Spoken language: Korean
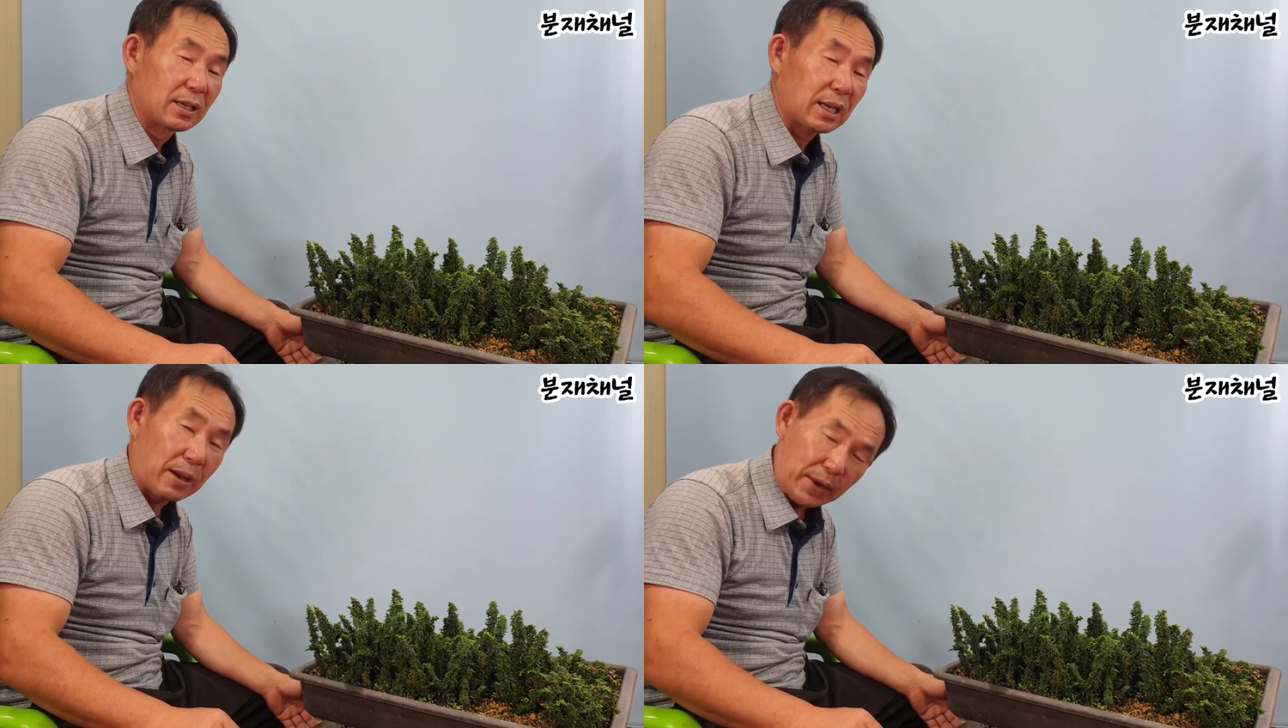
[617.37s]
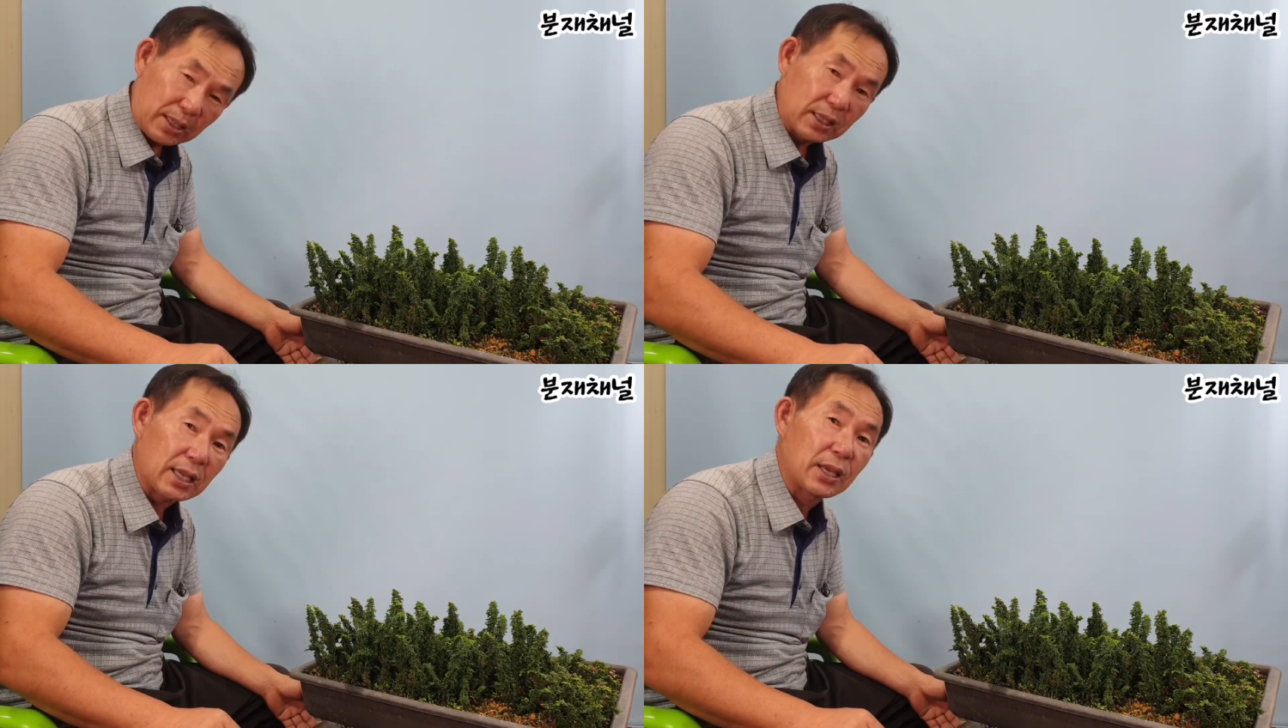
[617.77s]

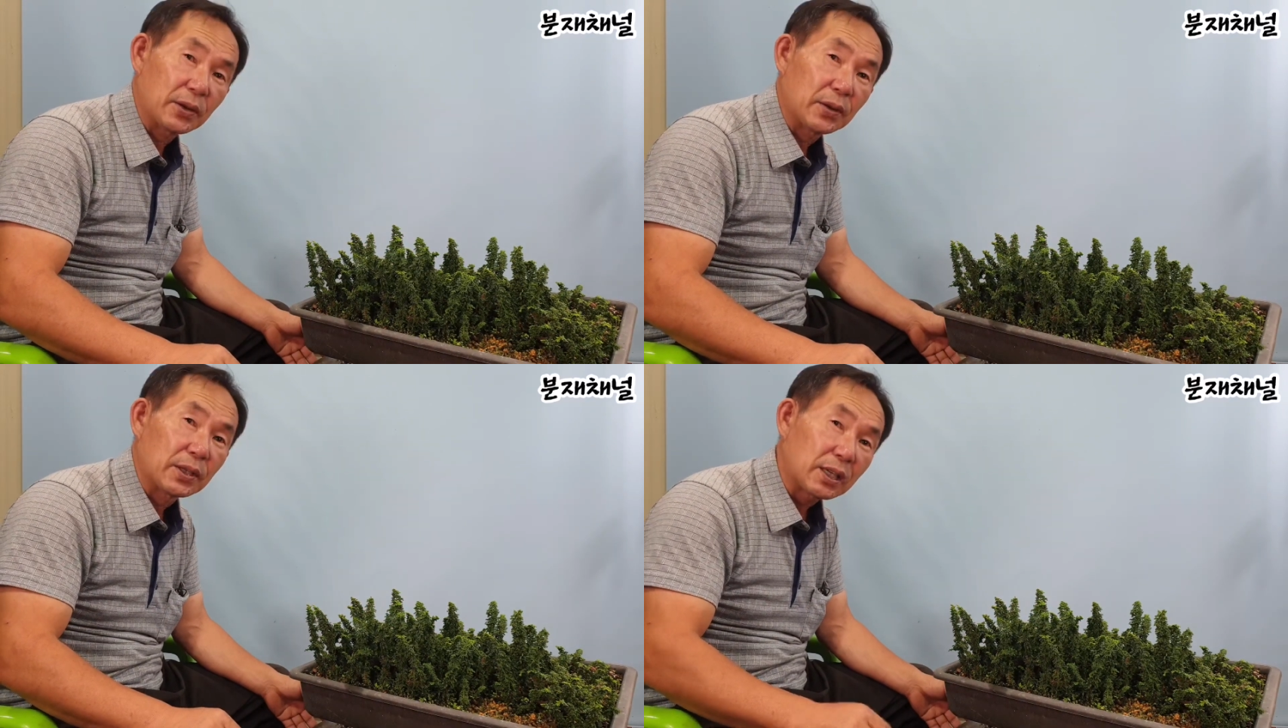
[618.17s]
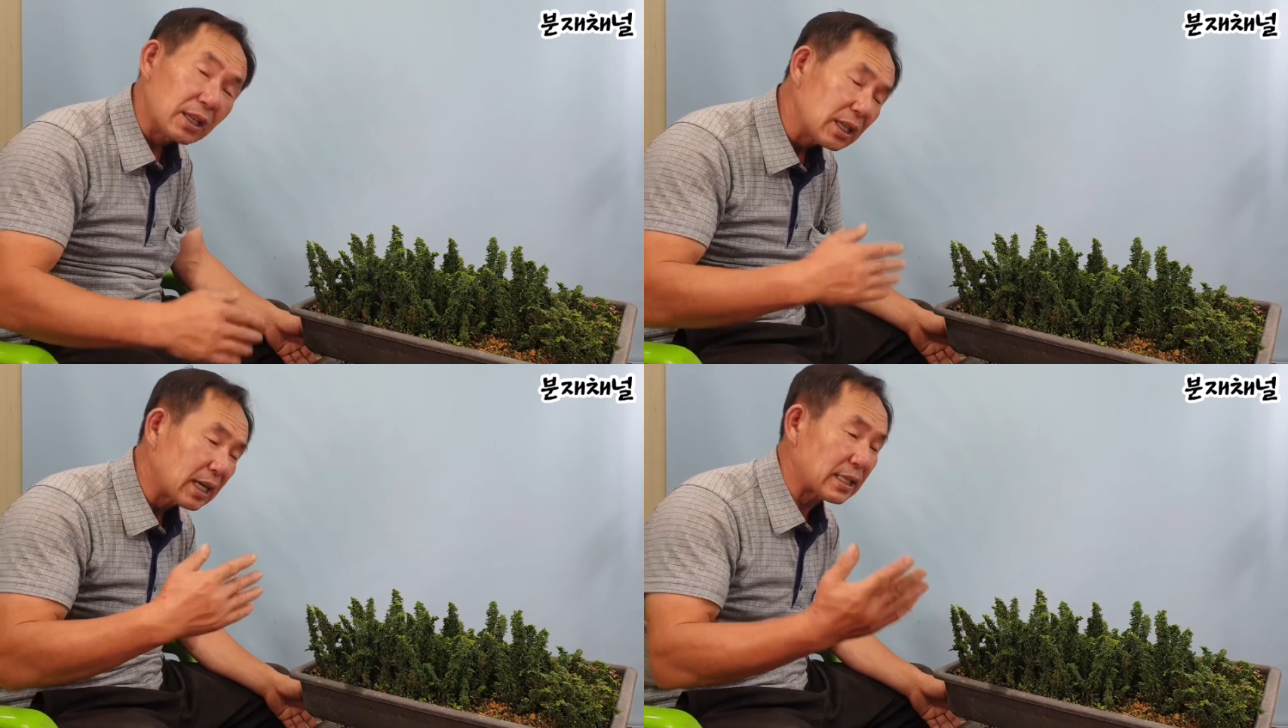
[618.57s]
까마득해요.
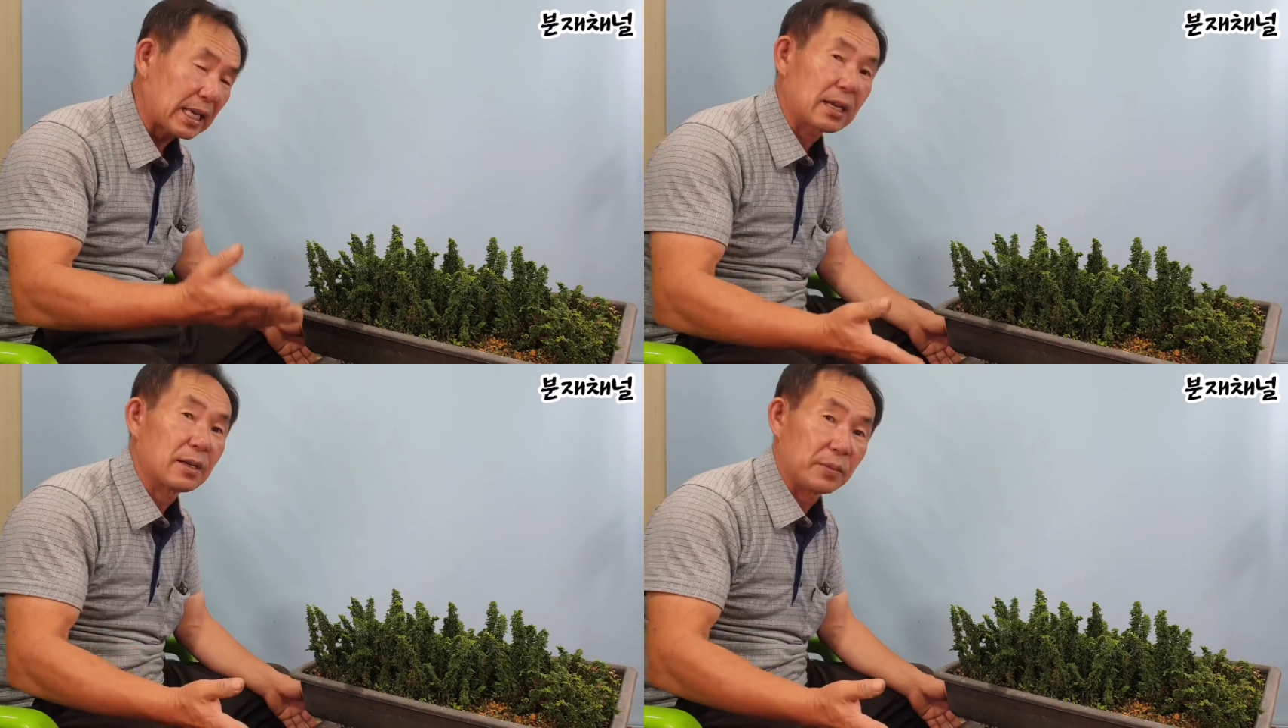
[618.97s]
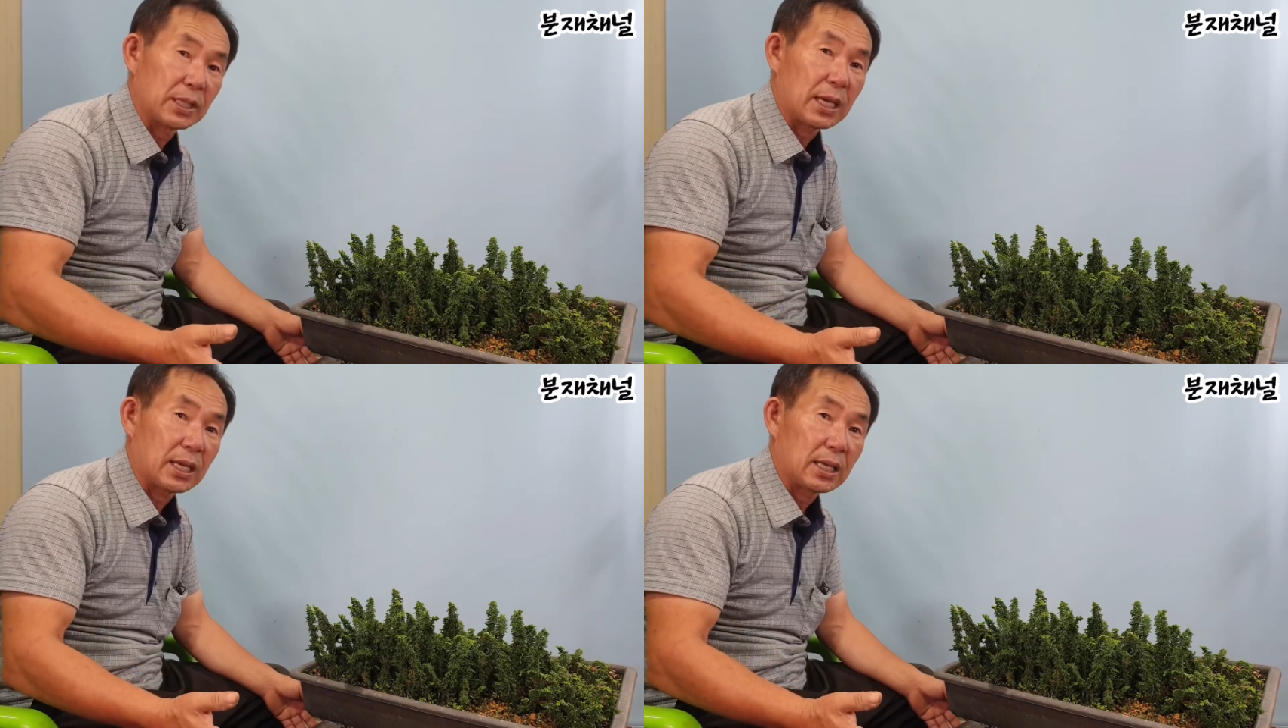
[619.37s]
그러니까 싼 겁니다.